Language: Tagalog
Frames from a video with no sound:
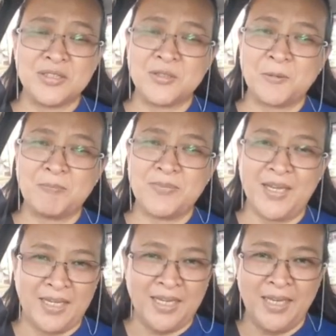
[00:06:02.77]
na to,
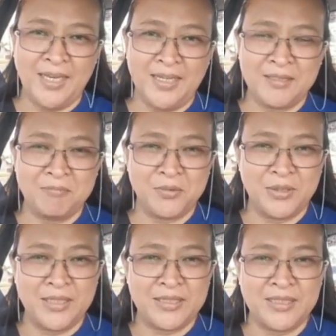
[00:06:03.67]
alalahanin po
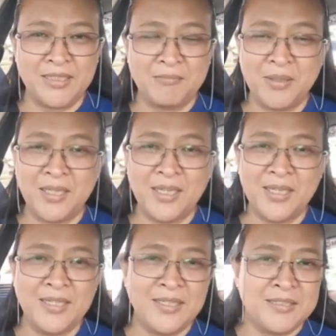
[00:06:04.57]
natin ang mga
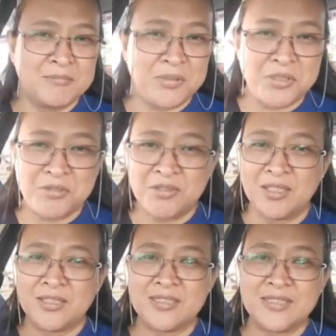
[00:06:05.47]

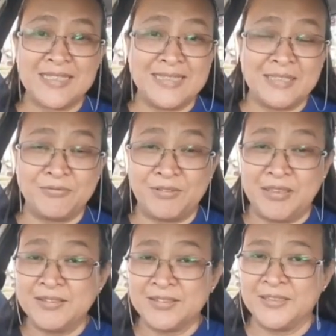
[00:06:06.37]
missionaries in the
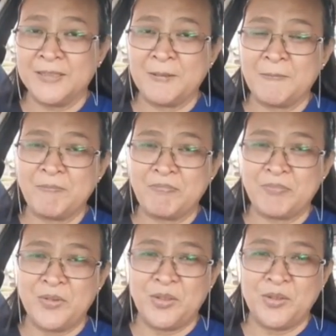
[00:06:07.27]
field,
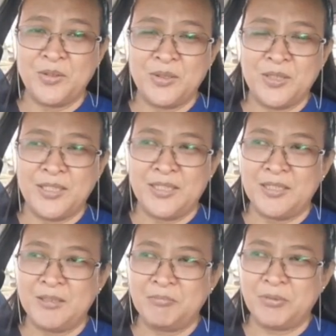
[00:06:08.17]
no?
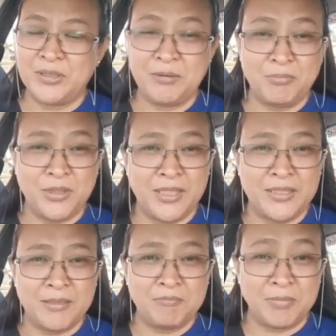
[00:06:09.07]
uh, pwede po
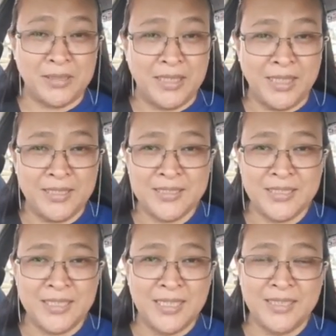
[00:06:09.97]
nating padalhan
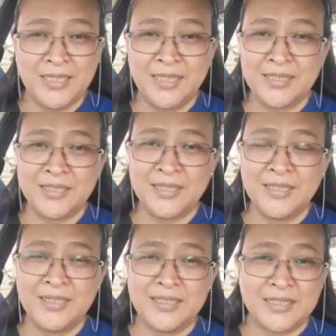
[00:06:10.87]
sila ng
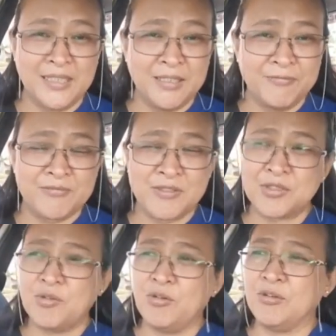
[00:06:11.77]

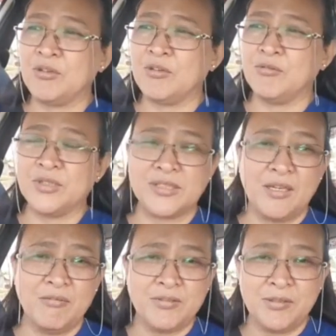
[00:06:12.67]
gifts or
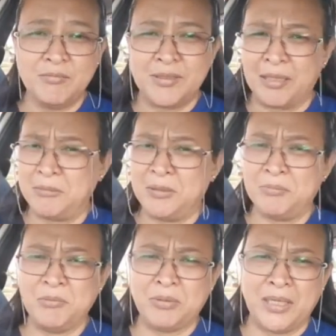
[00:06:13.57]
whatever. Marami na
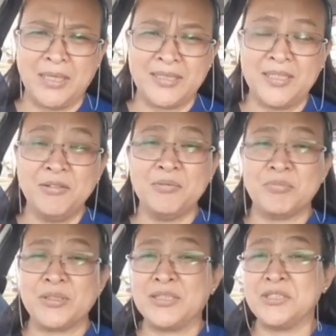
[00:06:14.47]
pong paraan ngayon.
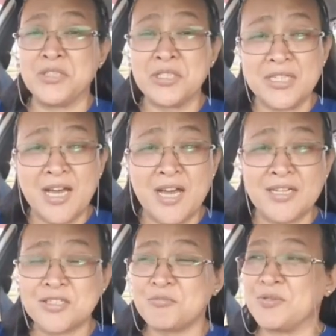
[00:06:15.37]
Pwedeng
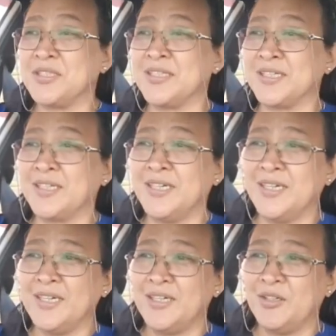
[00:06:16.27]
GCash, pwedeng
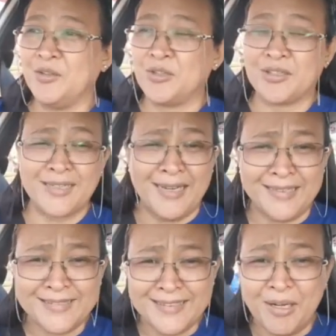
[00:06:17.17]
or
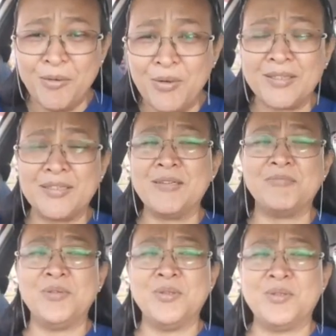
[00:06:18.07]
kahit tawag lang
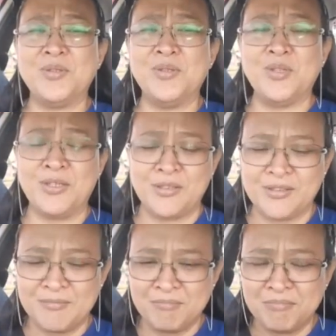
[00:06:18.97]
po
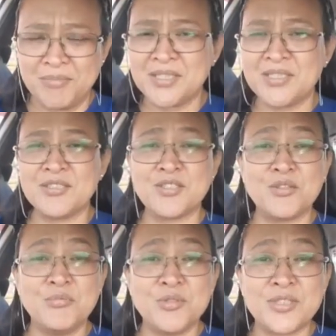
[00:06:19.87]
or message
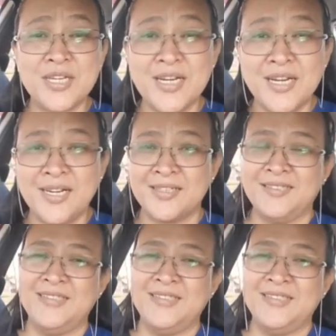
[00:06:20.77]
kumusta ka,